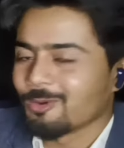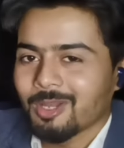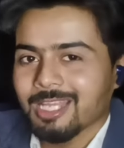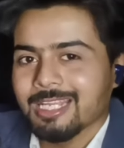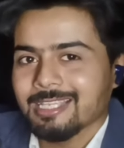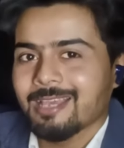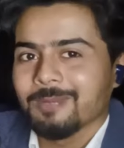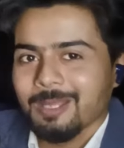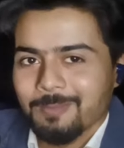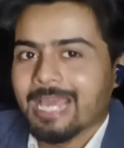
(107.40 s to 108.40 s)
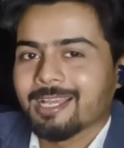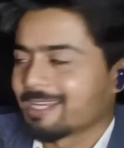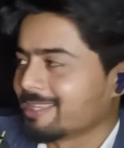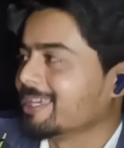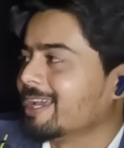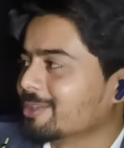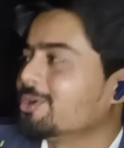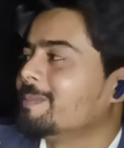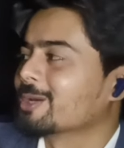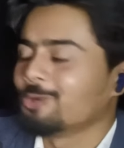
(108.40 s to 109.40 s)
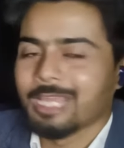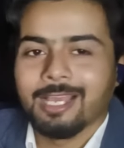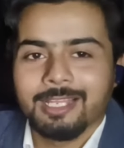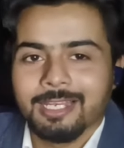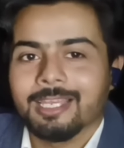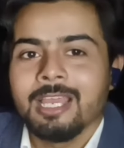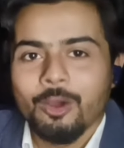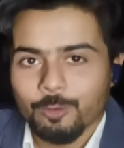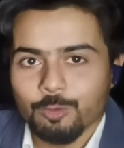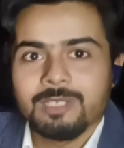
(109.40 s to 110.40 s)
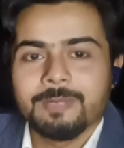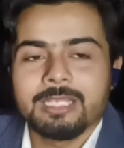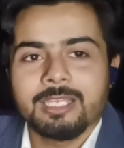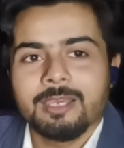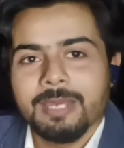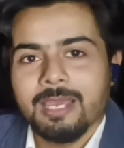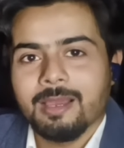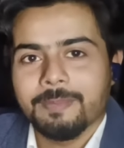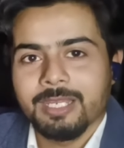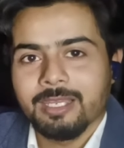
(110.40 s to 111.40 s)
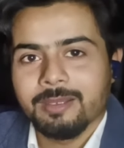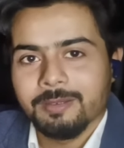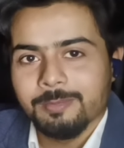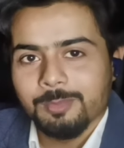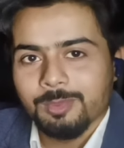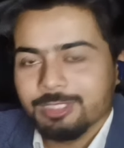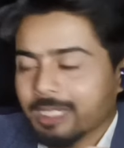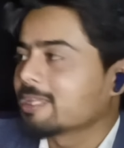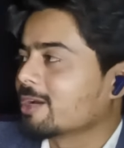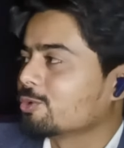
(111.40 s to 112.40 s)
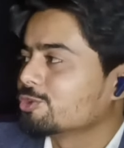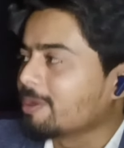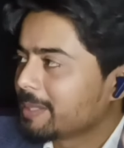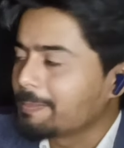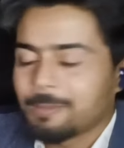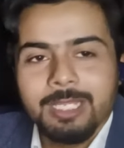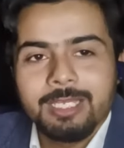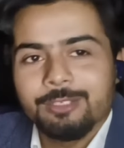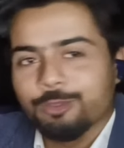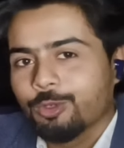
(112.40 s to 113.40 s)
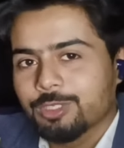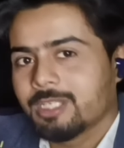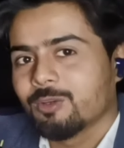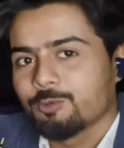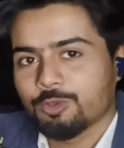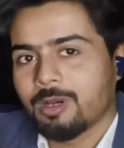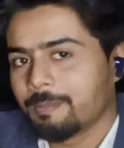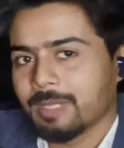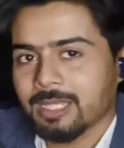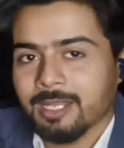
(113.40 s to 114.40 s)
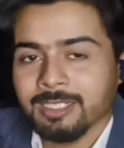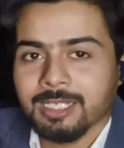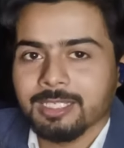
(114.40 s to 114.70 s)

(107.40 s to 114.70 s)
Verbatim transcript: तो मौलाना साहब ने मना कर दिया है तो हमें हाँ, कोई हक नहीं और दूसरी बात देखिए मैं अपने जनता को जो अपनी पब्लिक है जो लोग देखते हैं उसको हम बताना